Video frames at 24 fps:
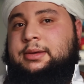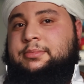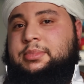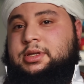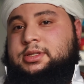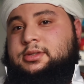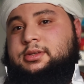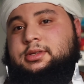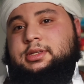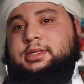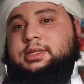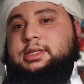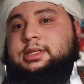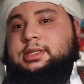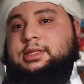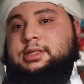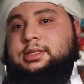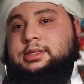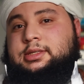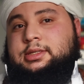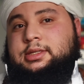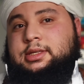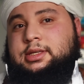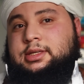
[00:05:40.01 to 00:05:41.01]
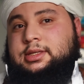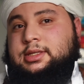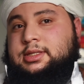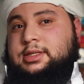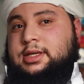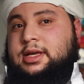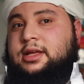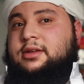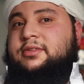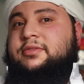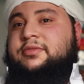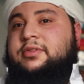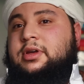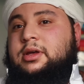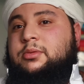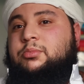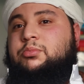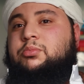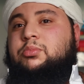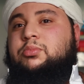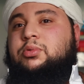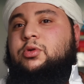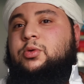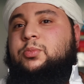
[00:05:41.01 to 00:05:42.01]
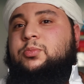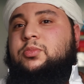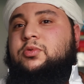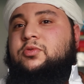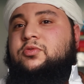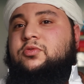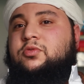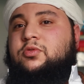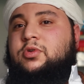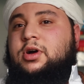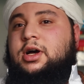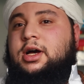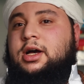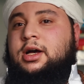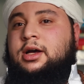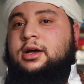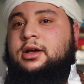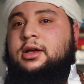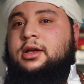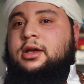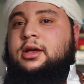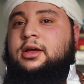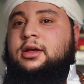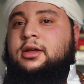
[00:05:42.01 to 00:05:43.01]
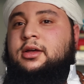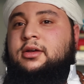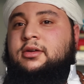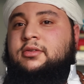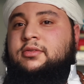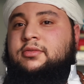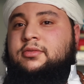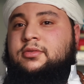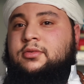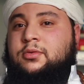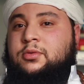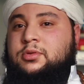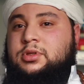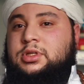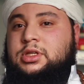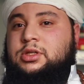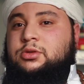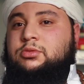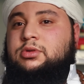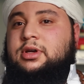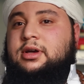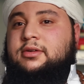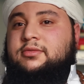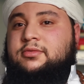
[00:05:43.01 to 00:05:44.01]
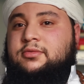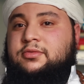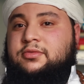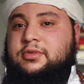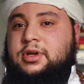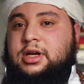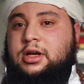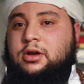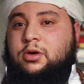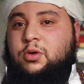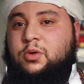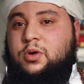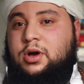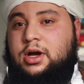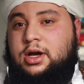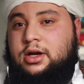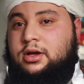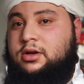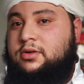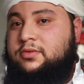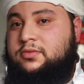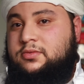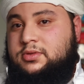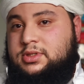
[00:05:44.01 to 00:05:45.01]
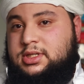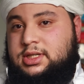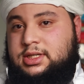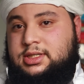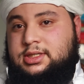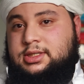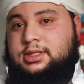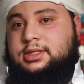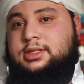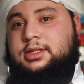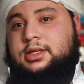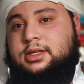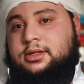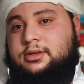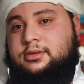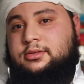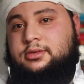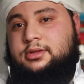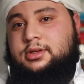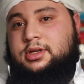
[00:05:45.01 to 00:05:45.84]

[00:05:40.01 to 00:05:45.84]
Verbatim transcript: Parce que c'est ce qu'elle fait pour pouvoir continuer à vous faire croire que vous existez,